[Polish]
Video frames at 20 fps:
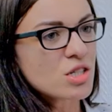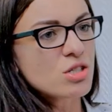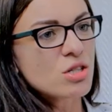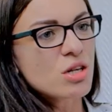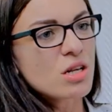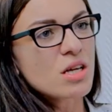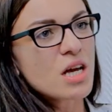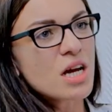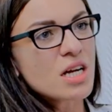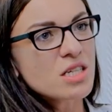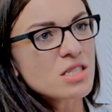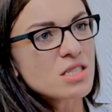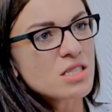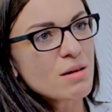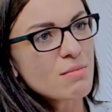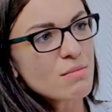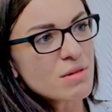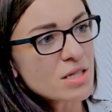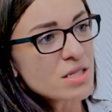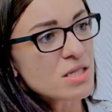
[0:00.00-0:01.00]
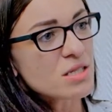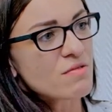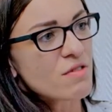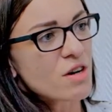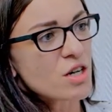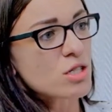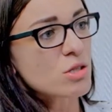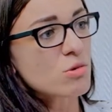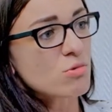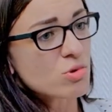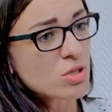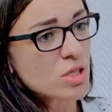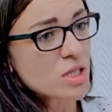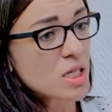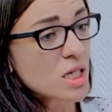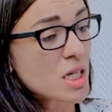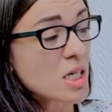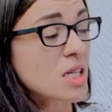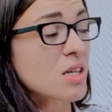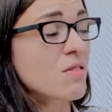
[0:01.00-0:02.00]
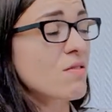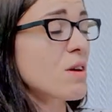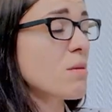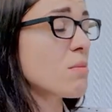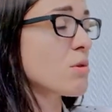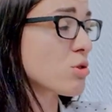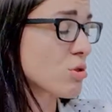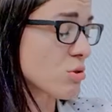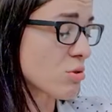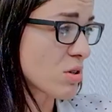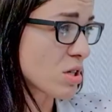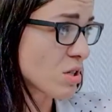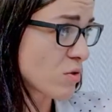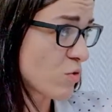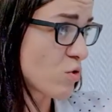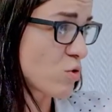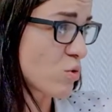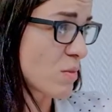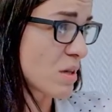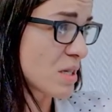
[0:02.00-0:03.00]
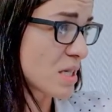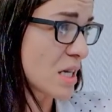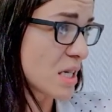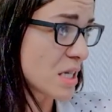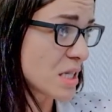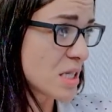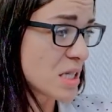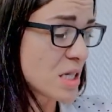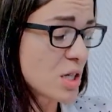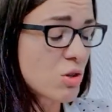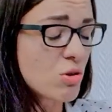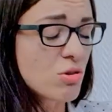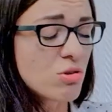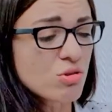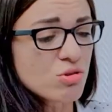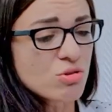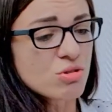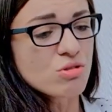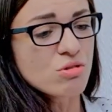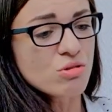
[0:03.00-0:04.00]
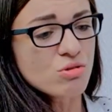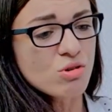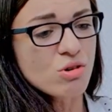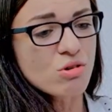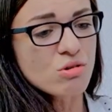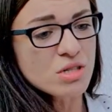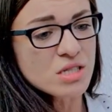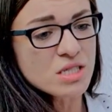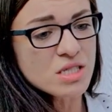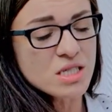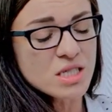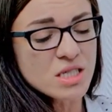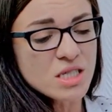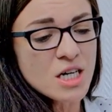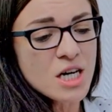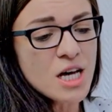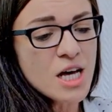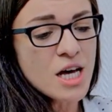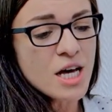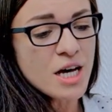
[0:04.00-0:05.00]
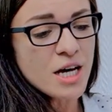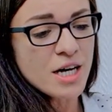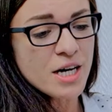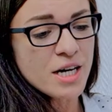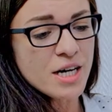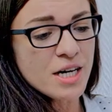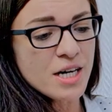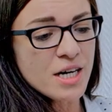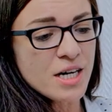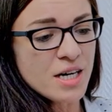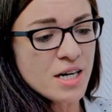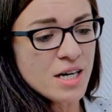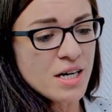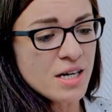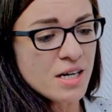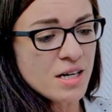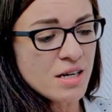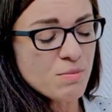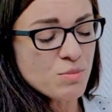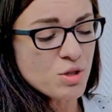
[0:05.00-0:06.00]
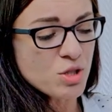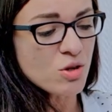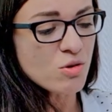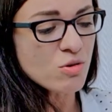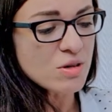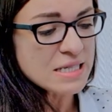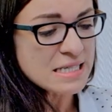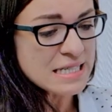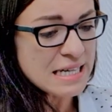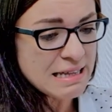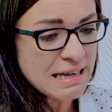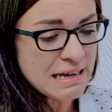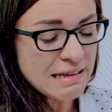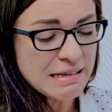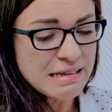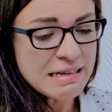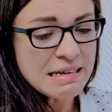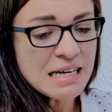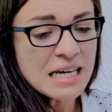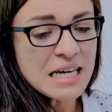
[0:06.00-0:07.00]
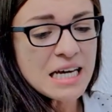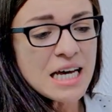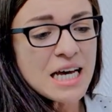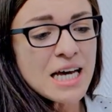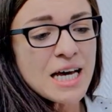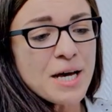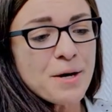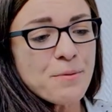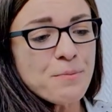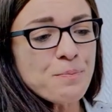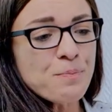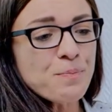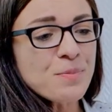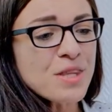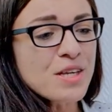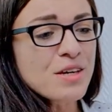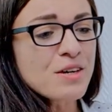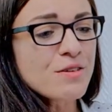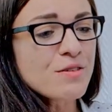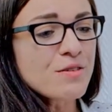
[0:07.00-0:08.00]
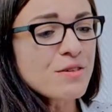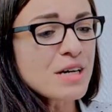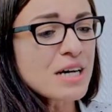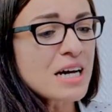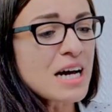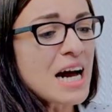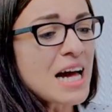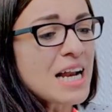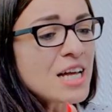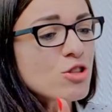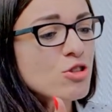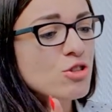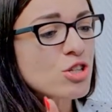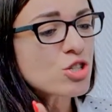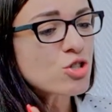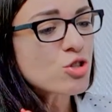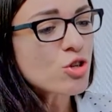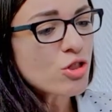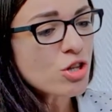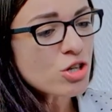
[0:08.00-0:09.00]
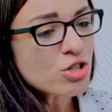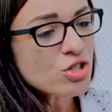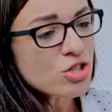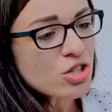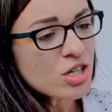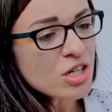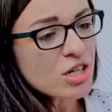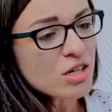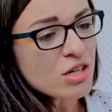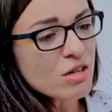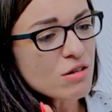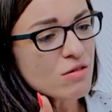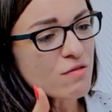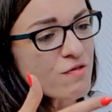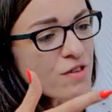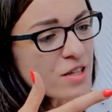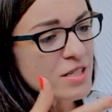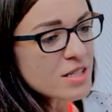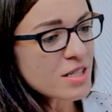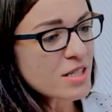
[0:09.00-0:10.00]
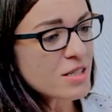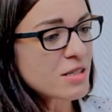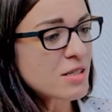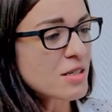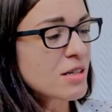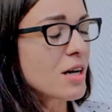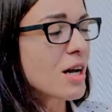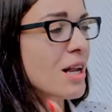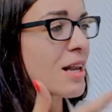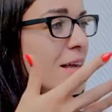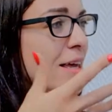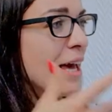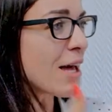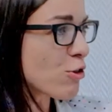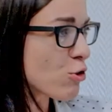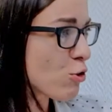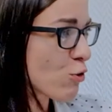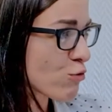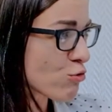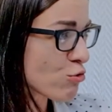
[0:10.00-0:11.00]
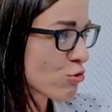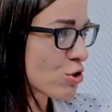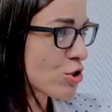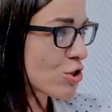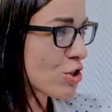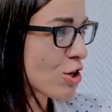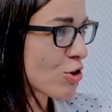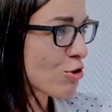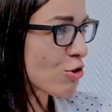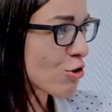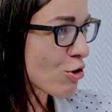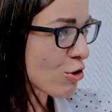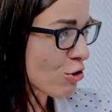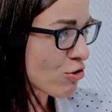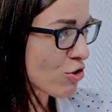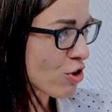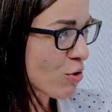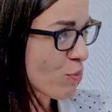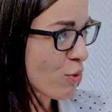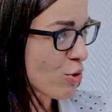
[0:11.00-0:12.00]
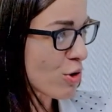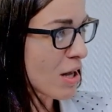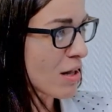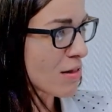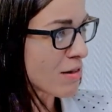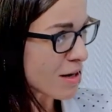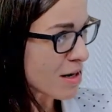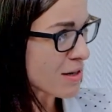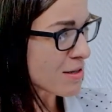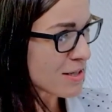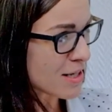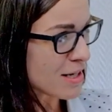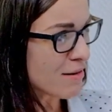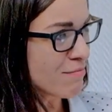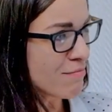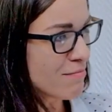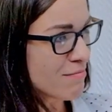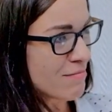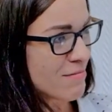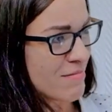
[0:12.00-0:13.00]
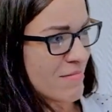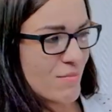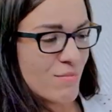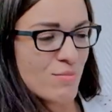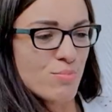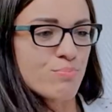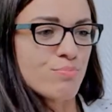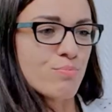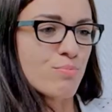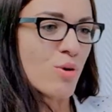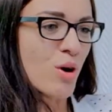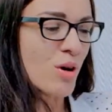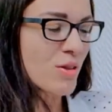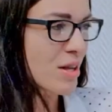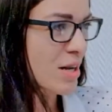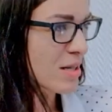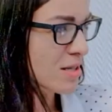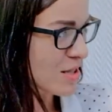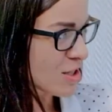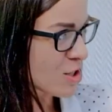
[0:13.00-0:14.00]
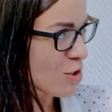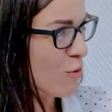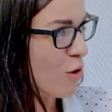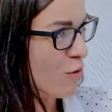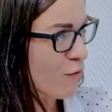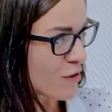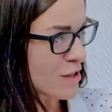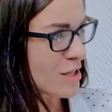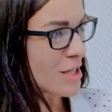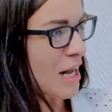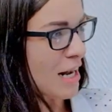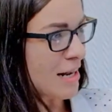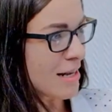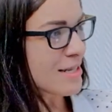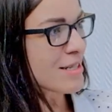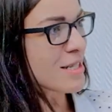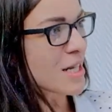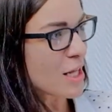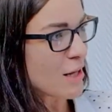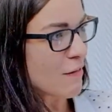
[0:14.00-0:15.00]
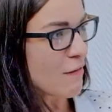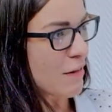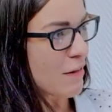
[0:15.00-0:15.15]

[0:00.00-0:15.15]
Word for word: Czyli jakiś nam list ważny ucieka i nie wiemy, co to jest w sumie za list i od kogo jest, e, e, przez kogo jest nadany. Mm, e, ale to też dotyczy wizyt klientów, którzy niejednokrotnie pod adresem, bo adresy są oficjalne, znane w